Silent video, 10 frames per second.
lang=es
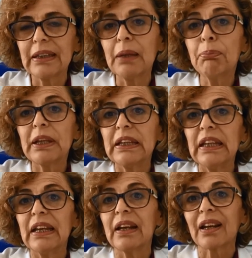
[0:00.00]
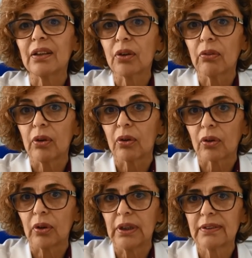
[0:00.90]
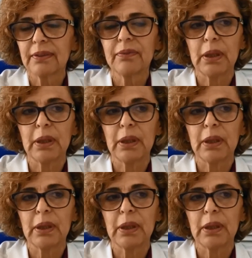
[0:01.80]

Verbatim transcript: de expandir el resto de los roles,